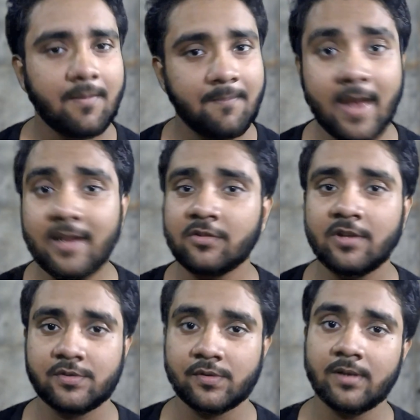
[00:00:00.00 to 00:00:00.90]
मैंने तो
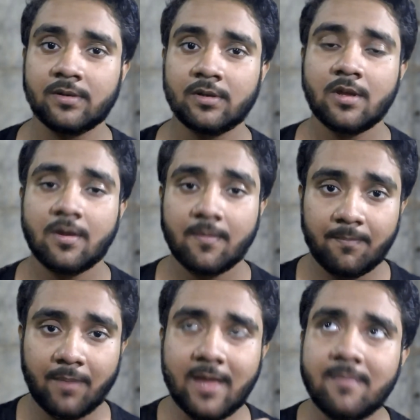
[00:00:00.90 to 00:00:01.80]
नहीं सुना
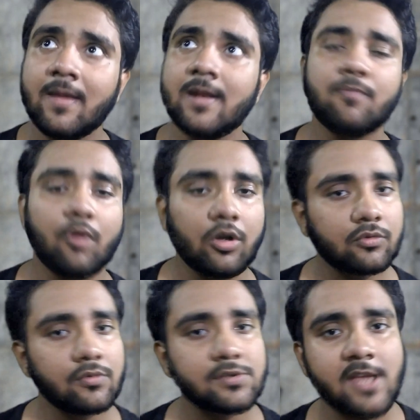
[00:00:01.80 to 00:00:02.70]
भाई मैंने बहुत
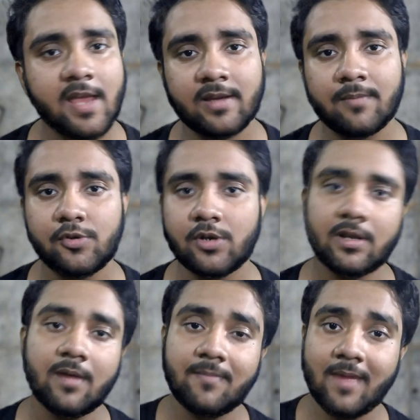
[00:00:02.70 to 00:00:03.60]
कोर्स किया है कंप्यूटर
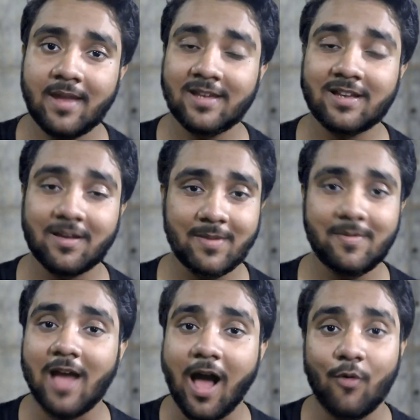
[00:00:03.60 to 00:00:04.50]
का मैंने कभी
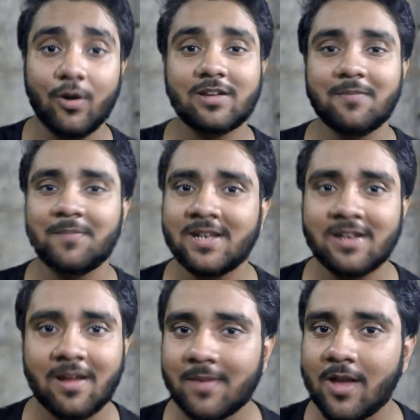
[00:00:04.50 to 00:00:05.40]
भी आवर कंपनी
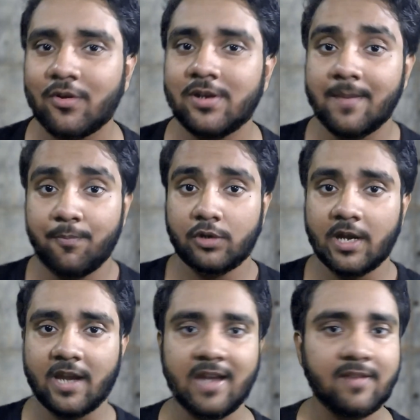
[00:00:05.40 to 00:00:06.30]
नाम का कोई
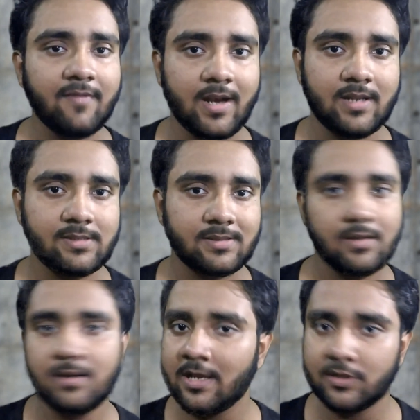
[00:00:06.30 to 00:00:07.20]
रेपूटेड एंटीवायरस
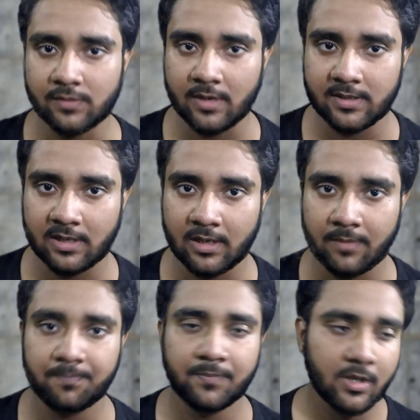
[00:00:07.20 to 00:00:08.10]
नहीं सुना इसका नाम
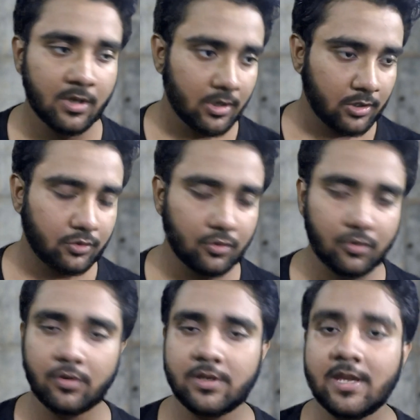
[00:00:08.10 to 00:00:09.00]

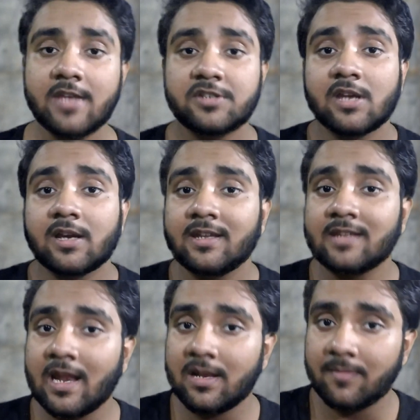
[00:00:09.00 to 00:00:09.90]
तो ये शक के
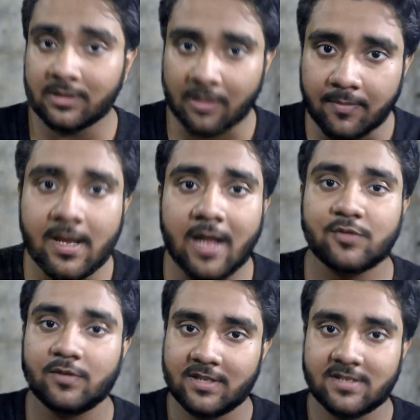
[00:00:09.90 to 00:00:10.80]
दायरे में तभी आ
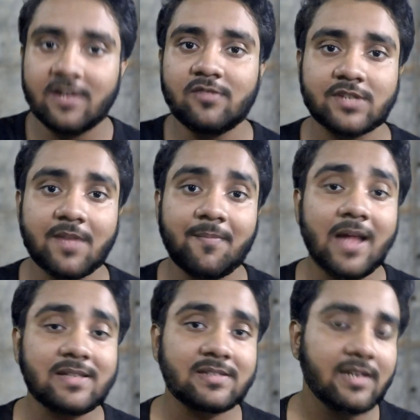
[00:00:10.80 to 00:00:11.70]
चुके थे सर उसके
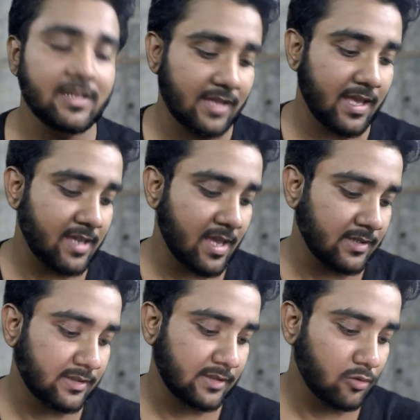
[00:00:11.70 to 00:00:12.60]
बाद सर लिखते हैं क्या
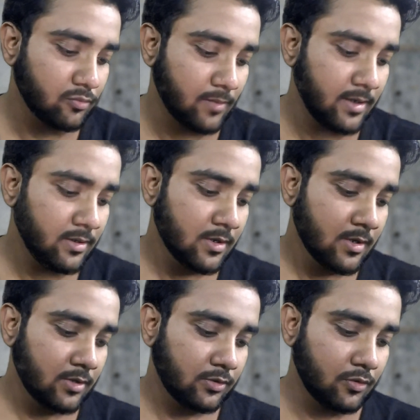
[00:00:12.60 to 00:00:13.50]
देखते हूँ मैं
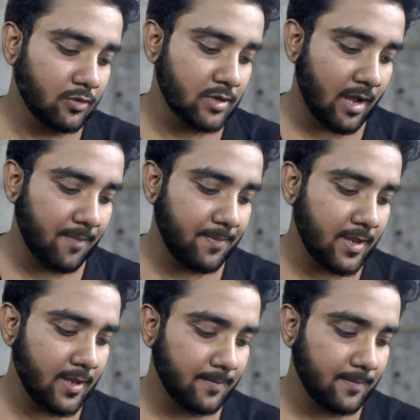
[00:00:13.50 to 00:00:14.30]
तो यहाँ पे